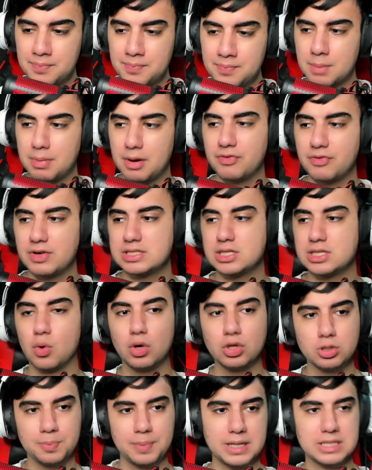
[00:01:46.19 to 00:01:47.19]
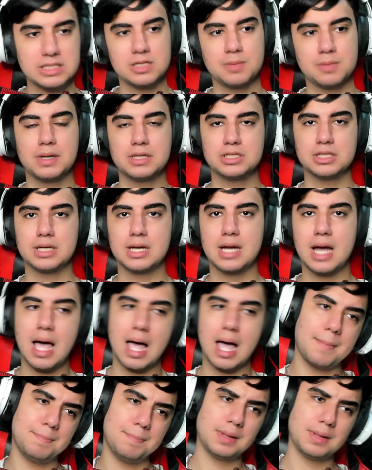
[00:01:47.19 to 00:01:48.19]
para fazer outro participante ganhar,
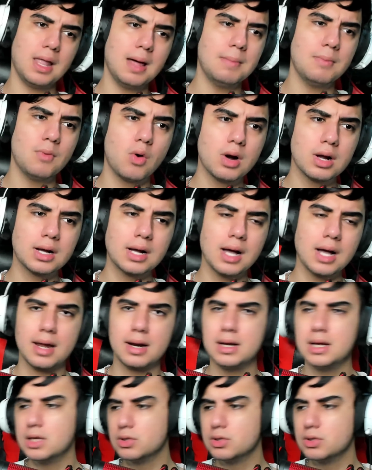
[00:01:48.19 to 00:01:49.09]
ah, pelo amor, cara,